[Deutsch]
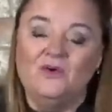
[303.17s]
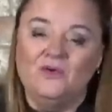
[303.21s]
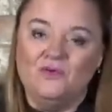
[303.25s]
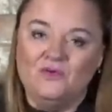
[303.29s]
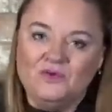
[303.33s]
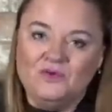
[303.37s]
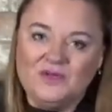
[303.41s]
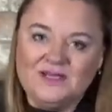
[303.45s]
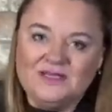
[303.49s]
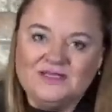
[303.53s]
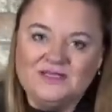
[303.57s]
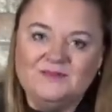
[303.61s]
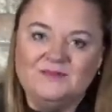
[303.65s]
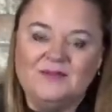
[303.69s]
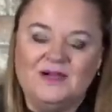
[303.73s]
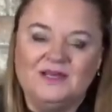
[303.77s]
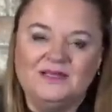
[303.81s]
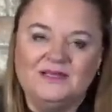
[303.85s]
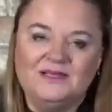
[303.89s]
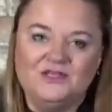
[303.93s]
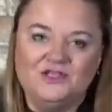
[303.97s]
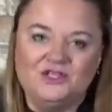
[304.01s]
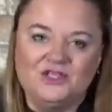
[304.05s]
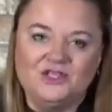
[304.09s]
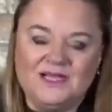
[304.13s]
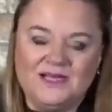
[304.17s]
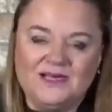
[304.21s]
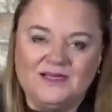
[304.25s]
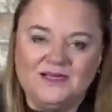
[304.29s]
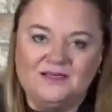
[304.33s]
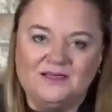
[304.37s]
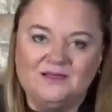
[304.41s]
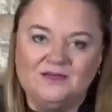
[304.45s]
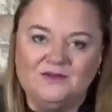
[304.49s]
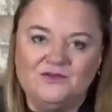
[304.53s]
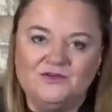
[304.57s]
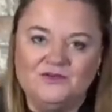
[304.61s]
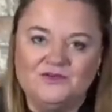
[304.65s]
Oder Sie machen die
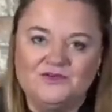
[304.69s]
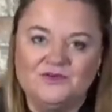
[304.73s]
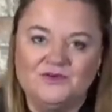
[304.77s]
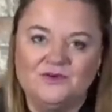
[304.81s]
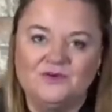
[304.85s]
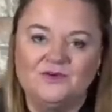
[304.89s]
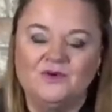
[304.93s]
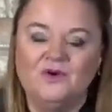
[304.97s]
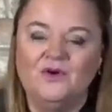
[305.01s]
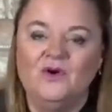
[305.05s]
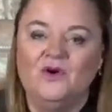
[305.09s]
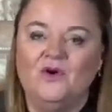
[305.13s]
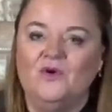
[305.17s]
schnellere Lösung.